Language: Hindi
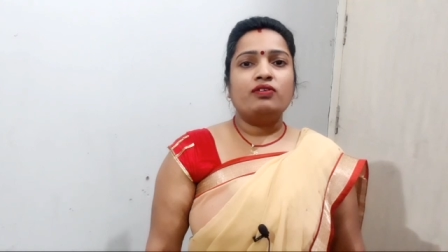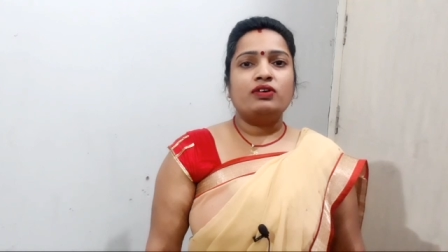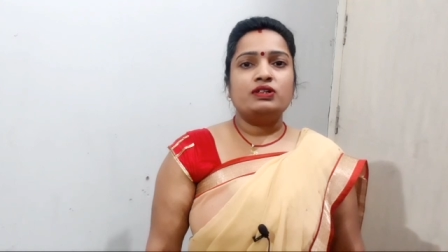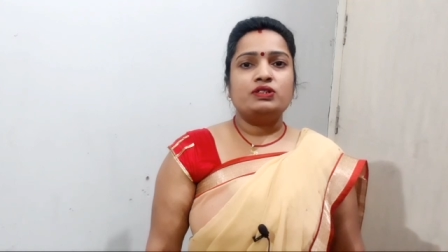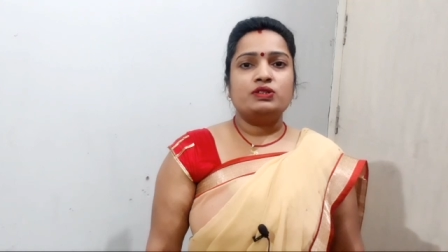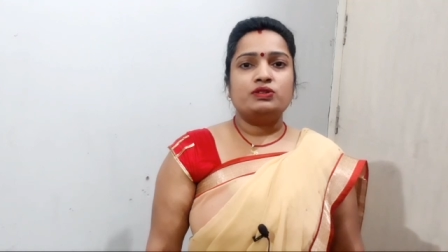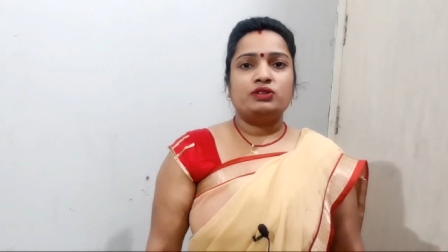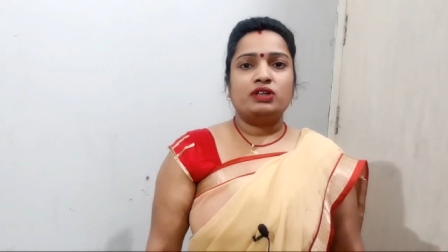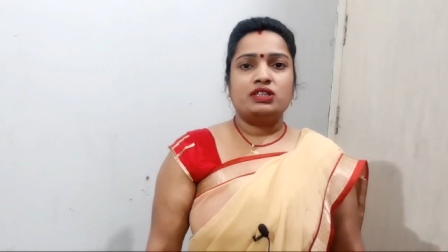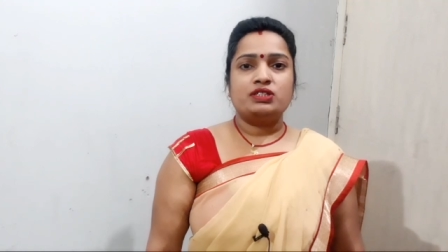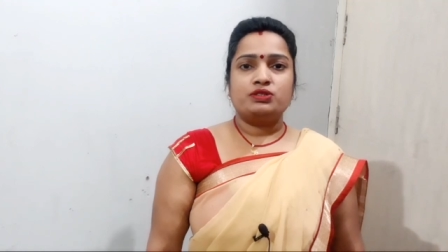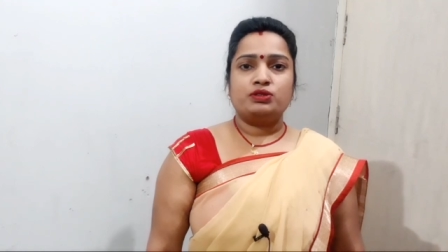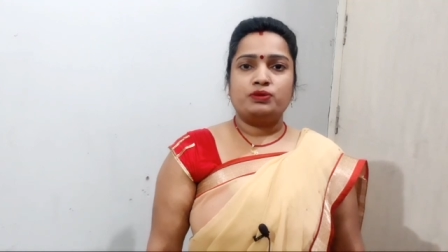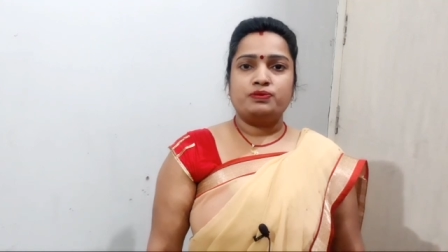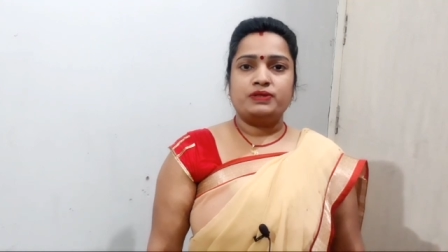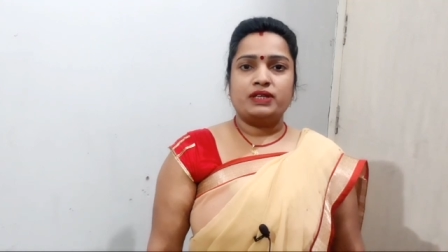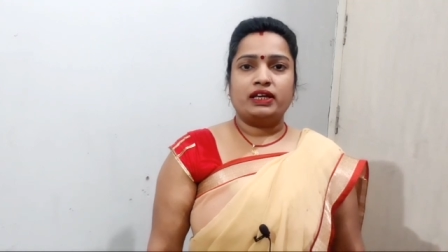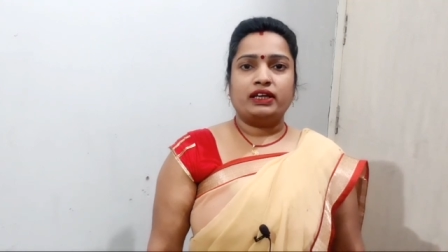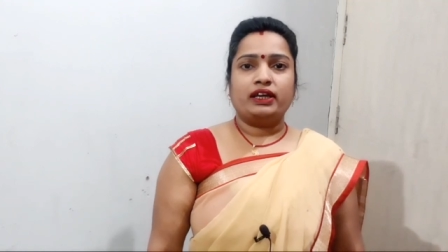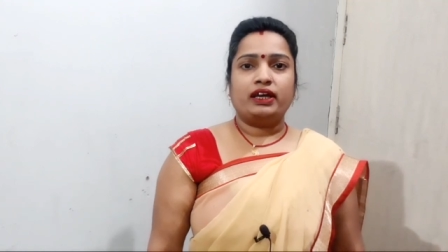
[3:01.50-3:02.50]
हुआ सूरज
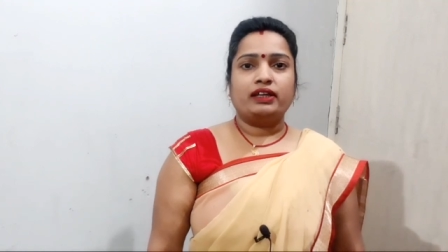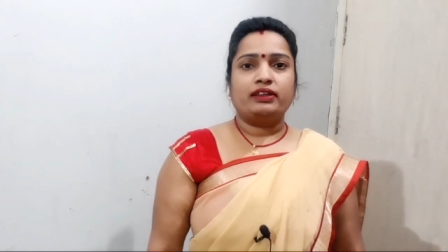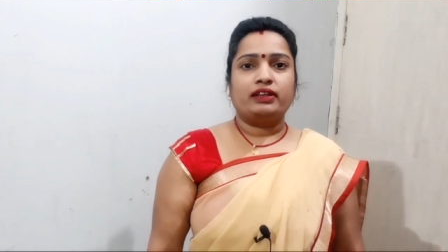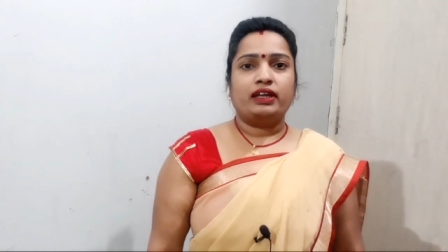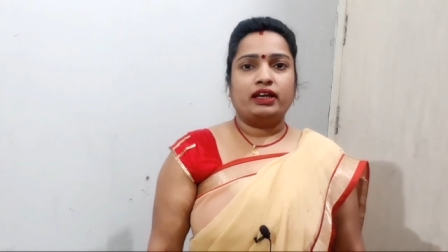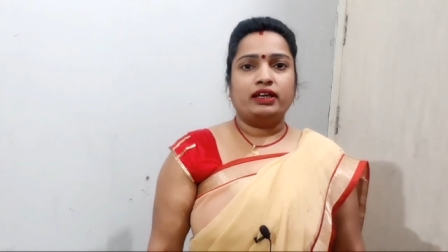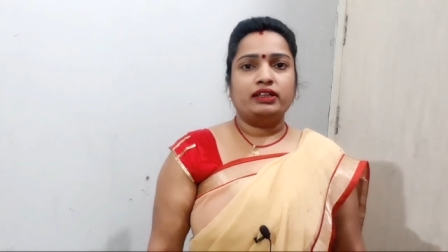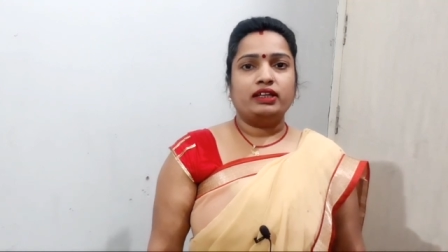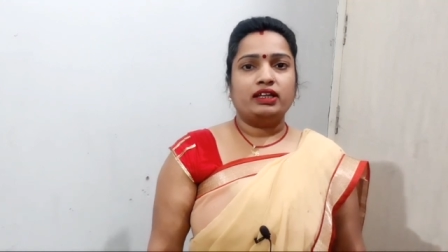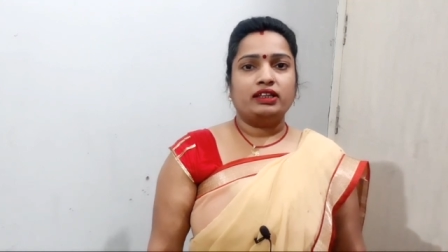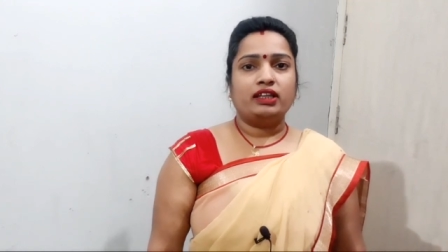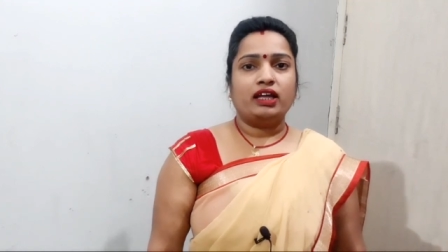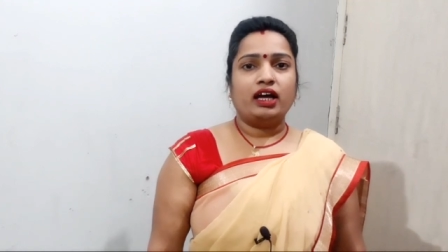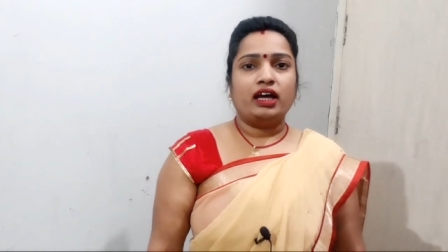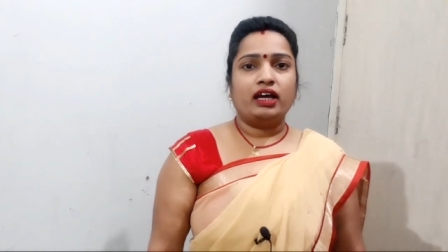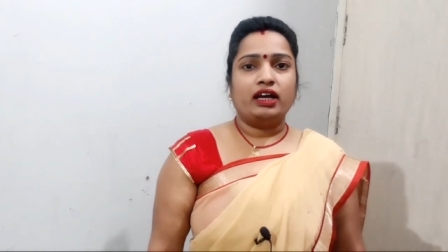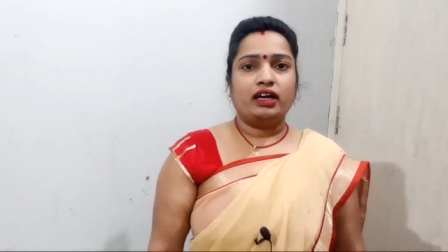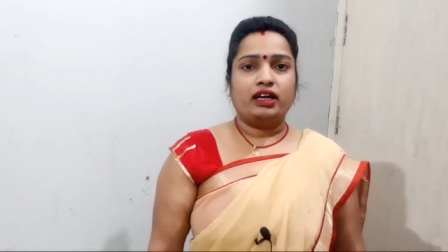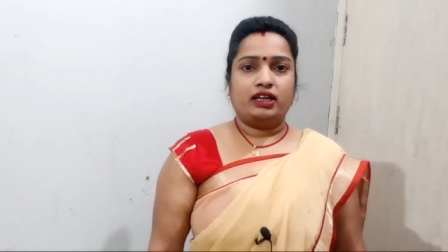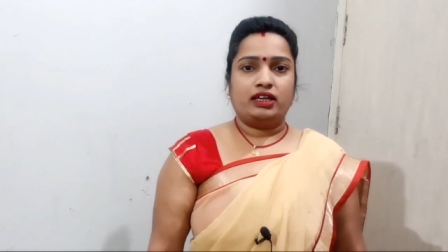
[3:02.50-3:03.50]
शुभ संकेत नहीं देता
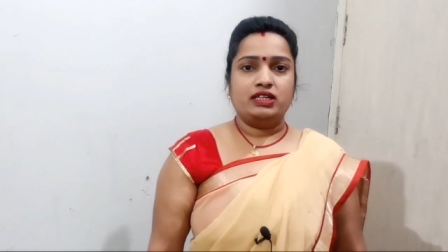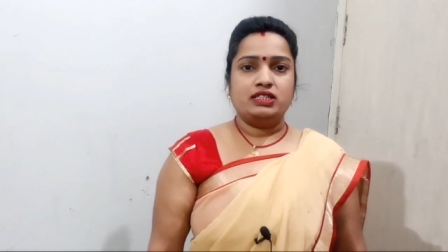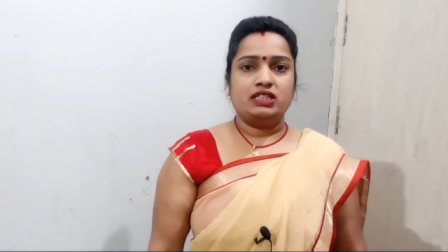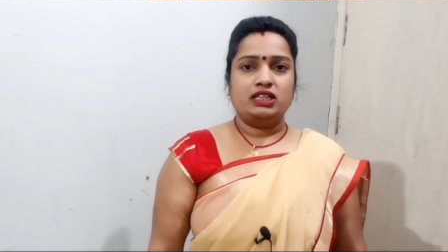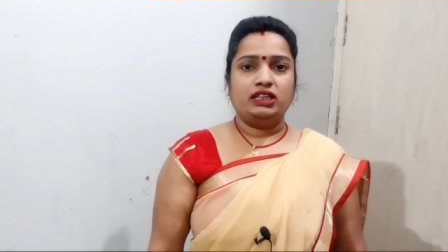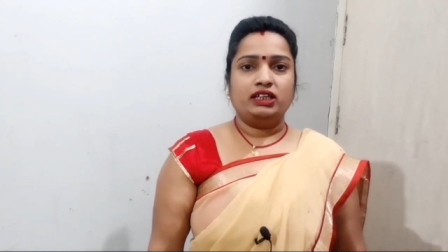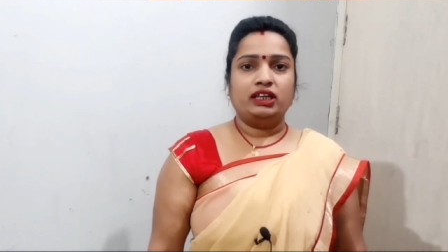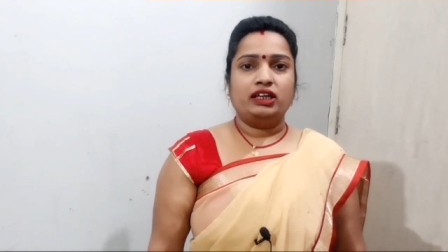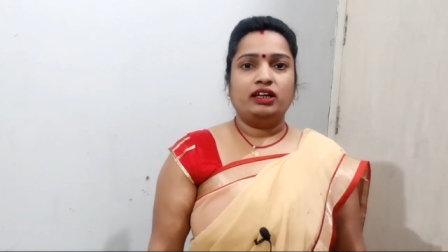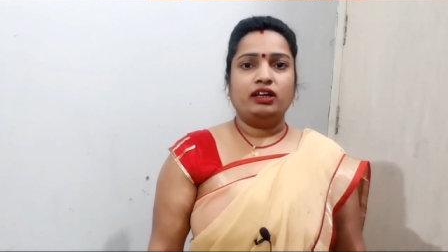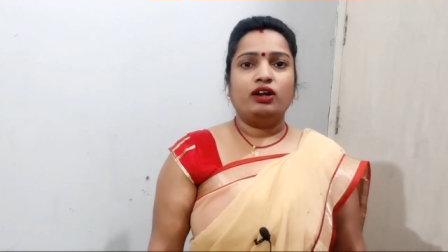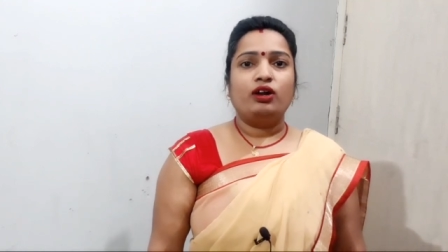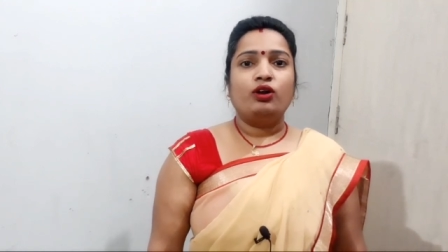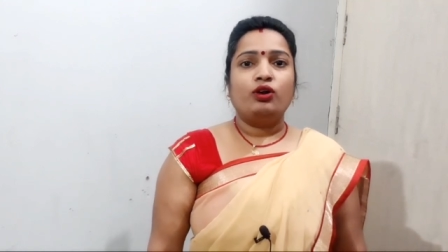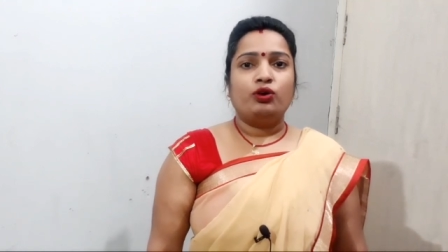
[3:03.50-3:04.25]
है इसलिए